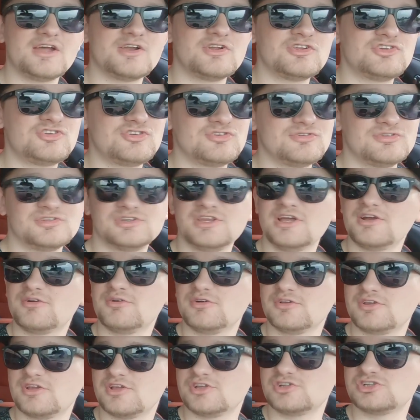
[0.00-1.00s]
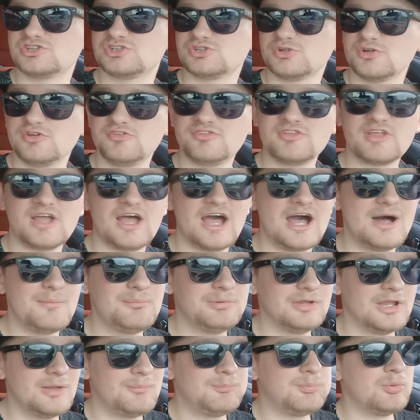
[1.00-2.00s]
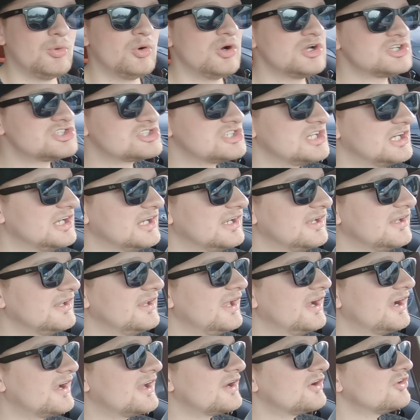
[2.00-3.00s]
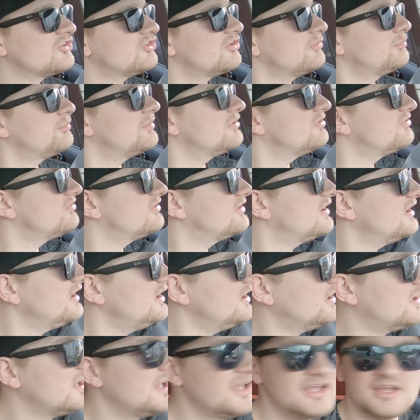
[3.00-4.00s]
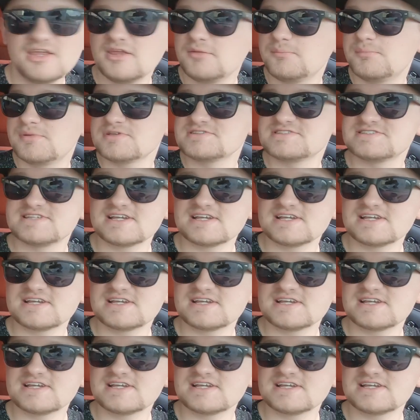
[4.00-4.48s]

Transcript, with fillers: короче, вот так вот жестко облапошили. Я, короче, без денег и без